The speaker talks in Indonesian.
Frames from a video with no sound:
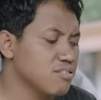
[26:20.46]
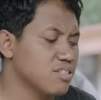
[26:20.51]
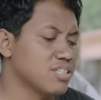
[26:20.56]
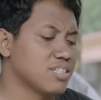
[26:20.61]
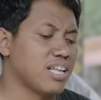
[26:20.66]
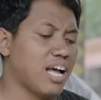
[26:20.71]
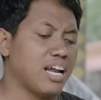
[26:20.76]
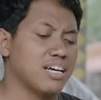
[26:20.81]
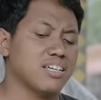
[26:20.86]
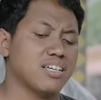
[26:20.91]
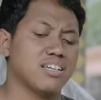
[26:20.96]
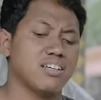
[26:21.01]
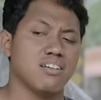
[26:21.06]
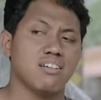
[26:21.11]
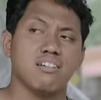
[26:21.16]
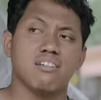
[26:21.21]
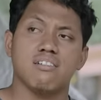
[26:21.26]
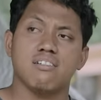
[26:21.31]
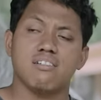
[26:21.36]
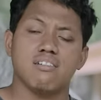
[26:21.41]
tenan to sidane.
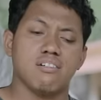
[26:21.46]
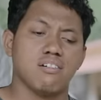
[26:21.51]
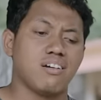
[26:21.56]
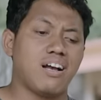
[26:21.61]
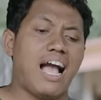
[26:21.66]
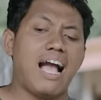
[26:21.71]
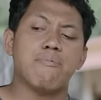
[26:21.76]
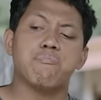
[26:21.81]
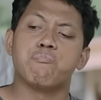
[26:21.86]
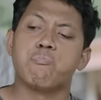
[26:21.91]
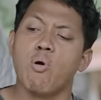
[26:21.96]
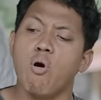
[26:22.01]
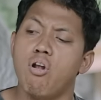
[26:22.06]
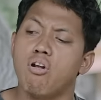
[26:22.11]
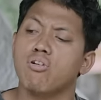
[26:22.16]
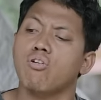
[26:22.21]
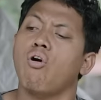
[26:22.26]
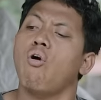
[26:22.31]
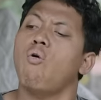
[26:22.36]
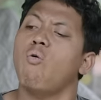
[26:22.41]

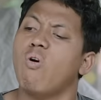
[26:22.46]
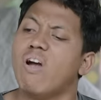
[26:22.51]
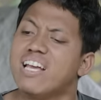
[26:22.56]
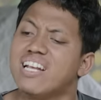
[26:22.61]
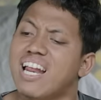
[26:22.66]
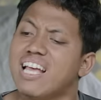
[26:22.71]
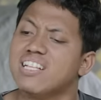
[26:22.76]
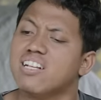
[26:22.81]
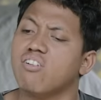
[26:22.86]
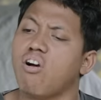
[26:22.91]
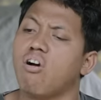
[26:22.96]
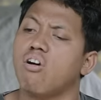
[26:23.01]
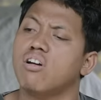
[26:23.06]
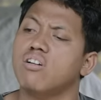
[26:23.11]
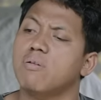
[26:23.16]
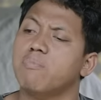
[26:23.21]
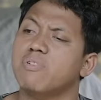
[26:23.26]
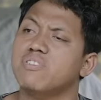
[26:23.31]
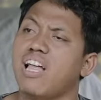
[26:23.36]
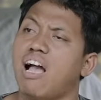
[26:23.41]
Kabul kowe iki lek
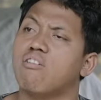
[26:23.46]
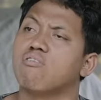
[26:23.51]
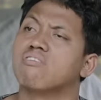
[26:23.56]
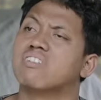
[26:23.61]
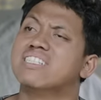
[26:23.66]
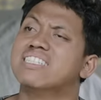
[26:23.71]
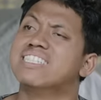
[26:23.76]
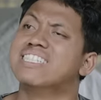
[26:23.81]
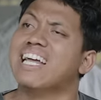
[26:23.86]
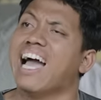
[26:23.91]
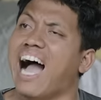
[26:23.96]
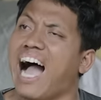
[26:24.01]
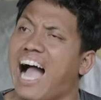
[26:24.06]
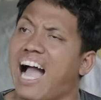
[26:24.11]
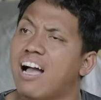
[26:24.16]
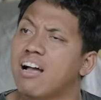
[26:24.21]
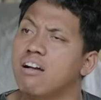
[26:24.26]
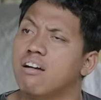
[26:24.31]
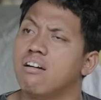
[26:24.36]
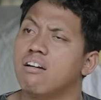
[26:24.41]
dikongkon apa tau
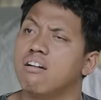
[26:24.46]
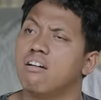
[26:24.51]
genah.